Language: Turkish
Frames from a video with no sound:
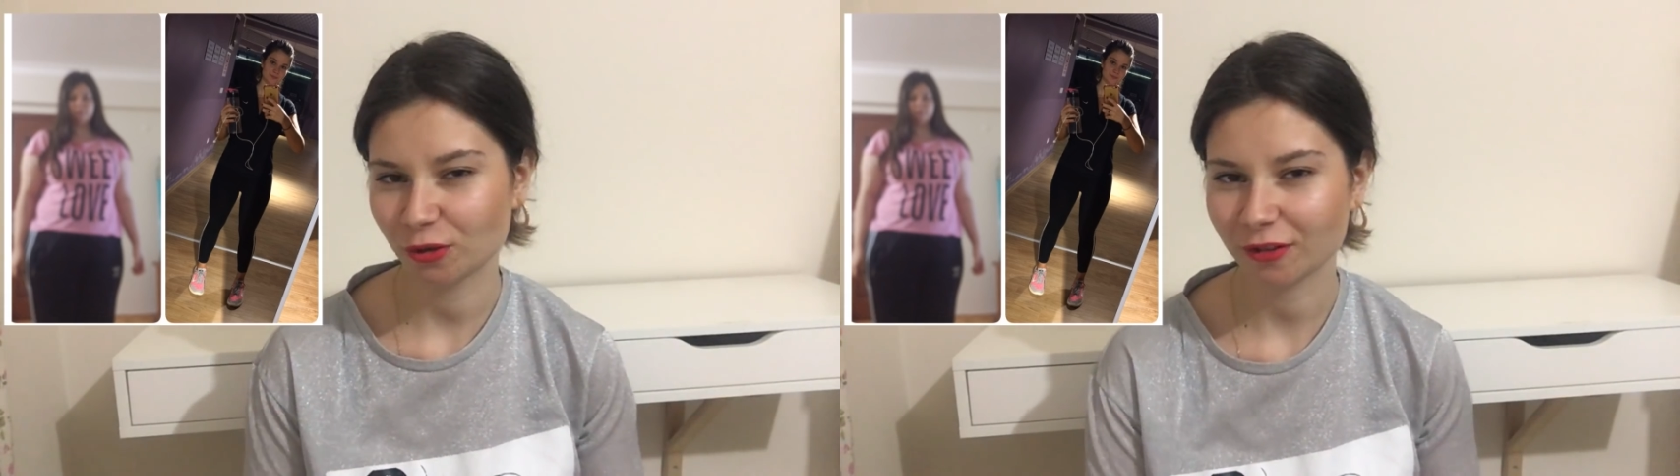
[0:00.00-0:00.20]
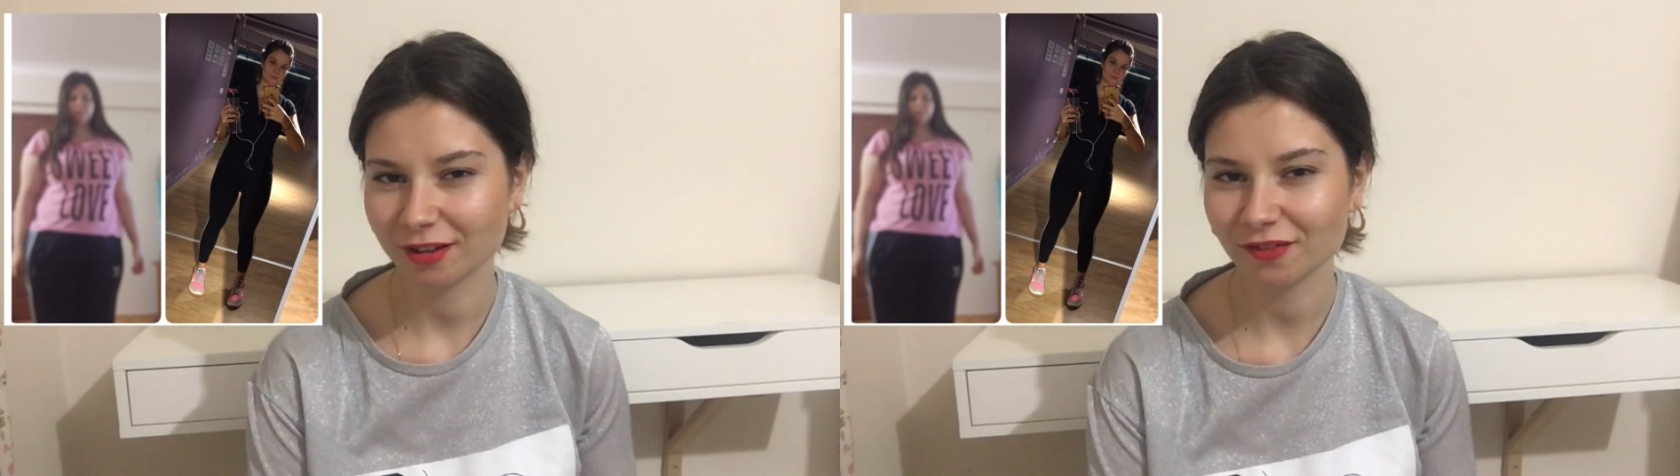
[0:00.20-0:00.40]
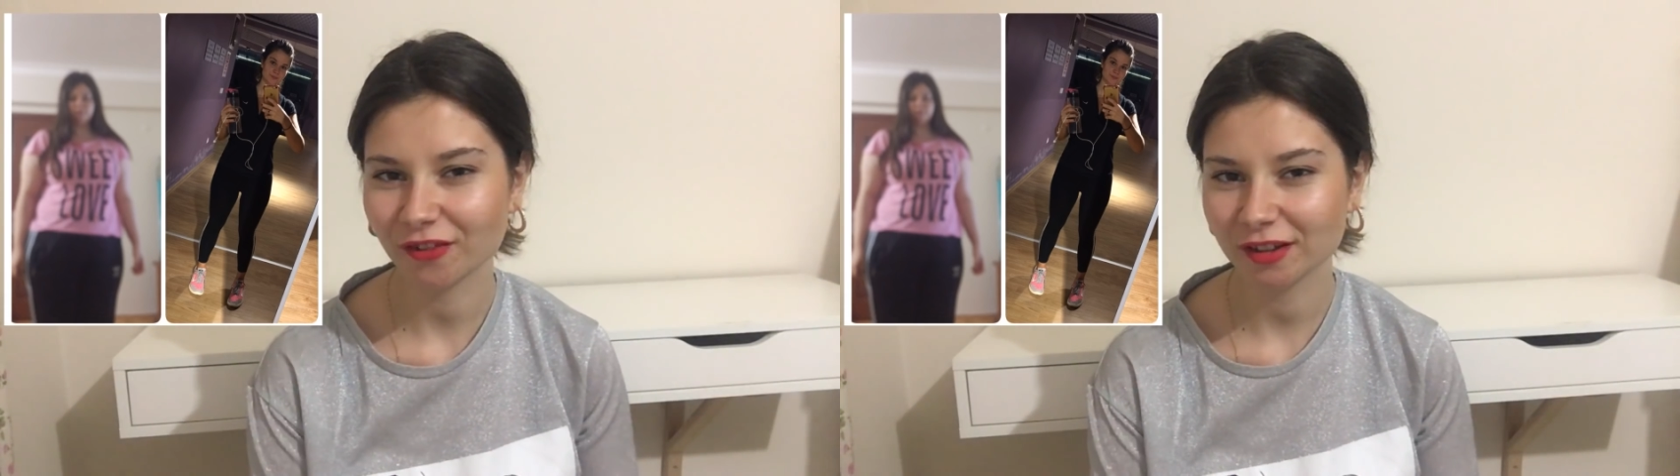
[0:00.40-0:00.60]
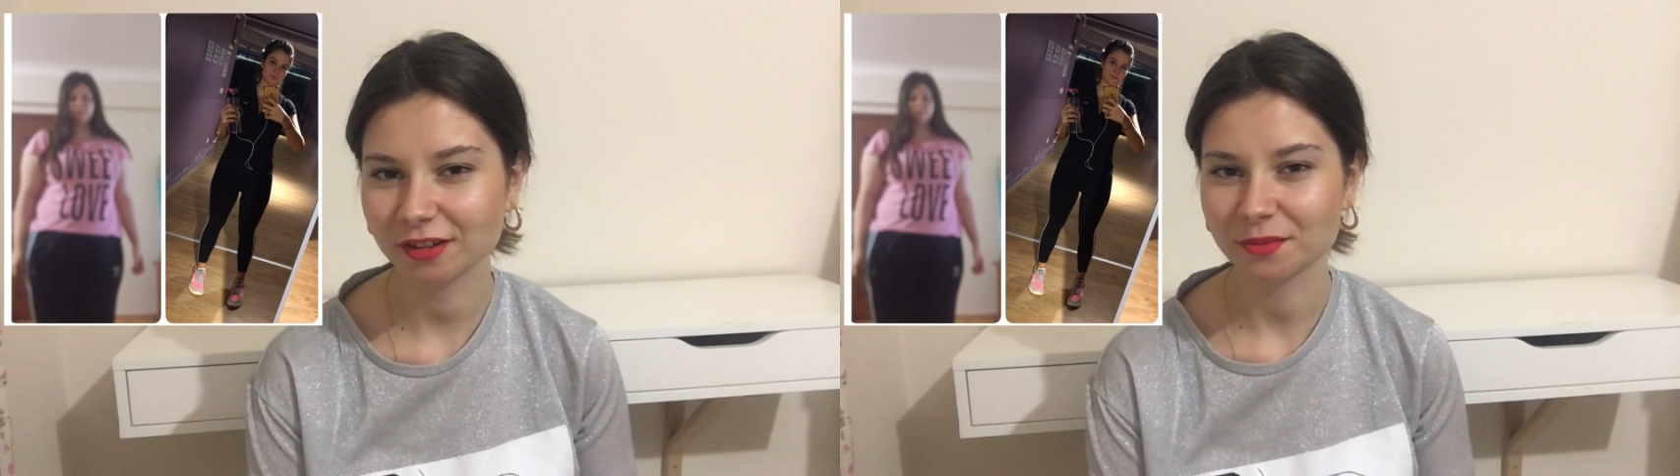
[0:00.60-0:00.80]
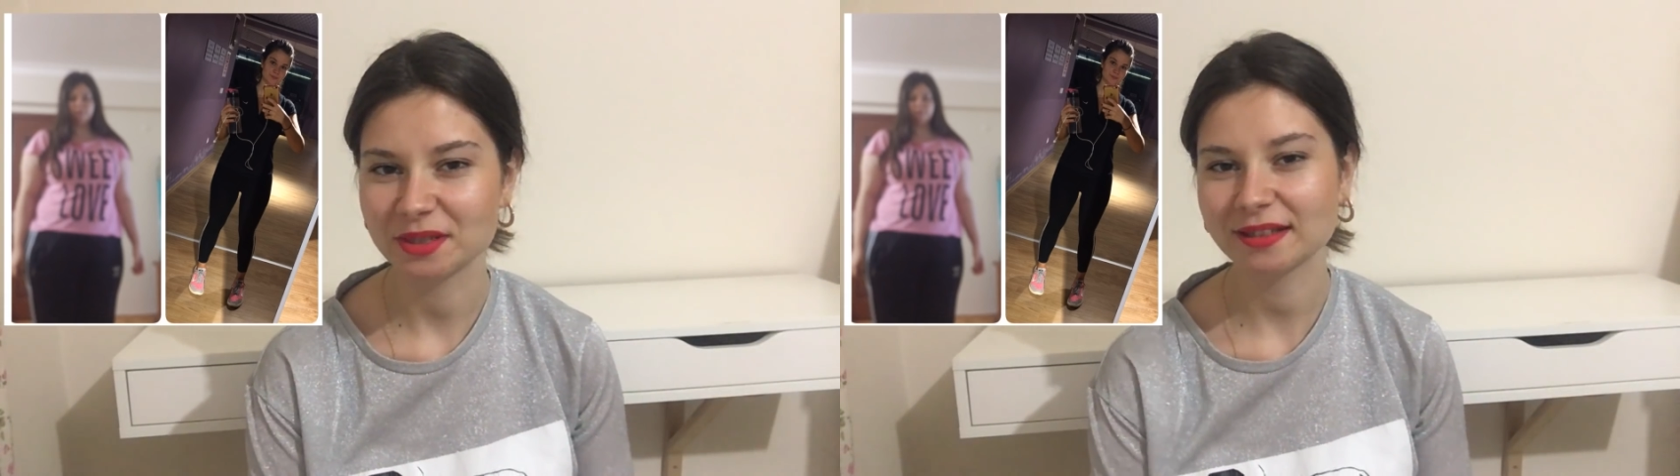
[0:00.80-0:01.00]
kilolarda
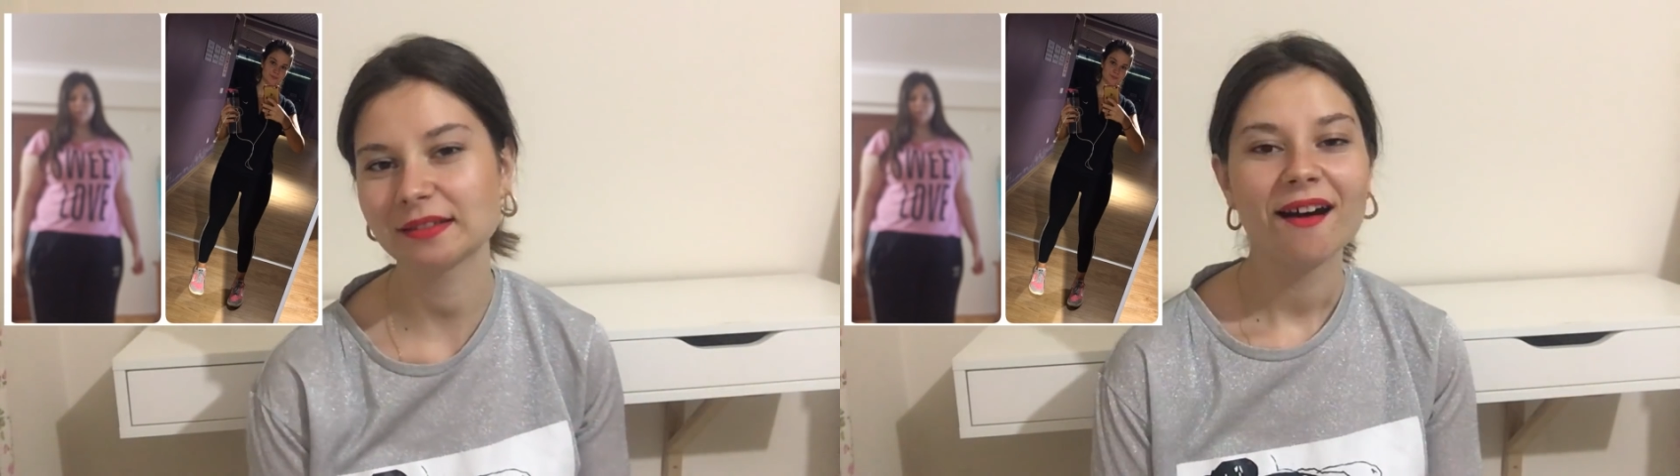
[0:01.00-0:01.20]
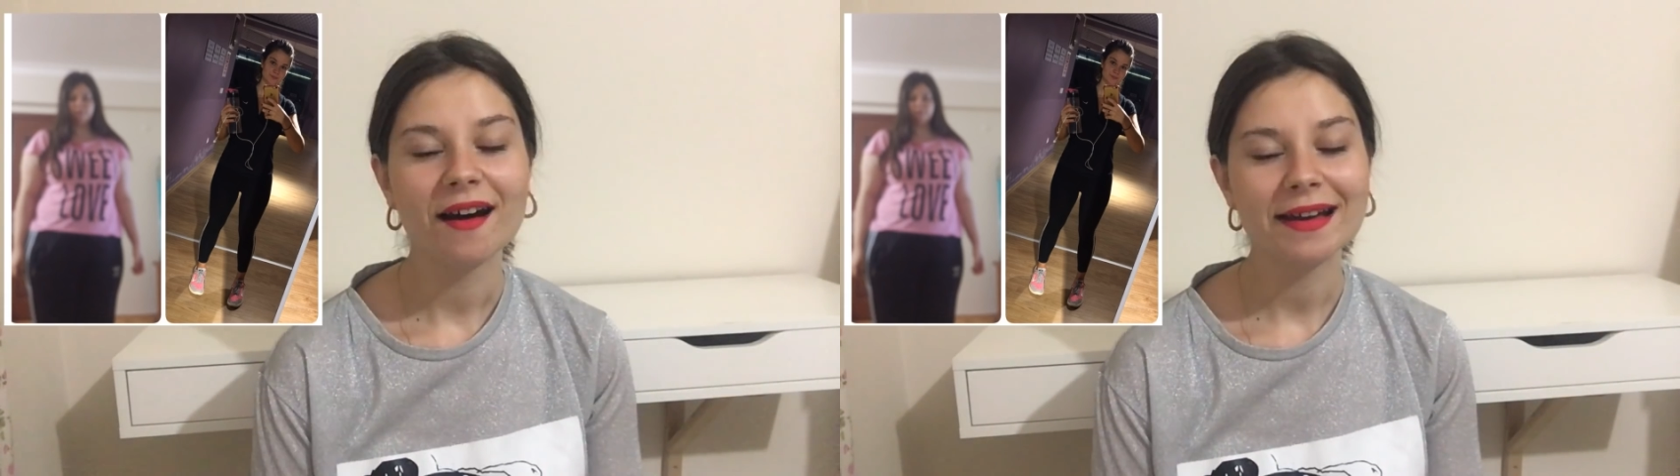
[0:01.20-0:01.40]
falanım işte.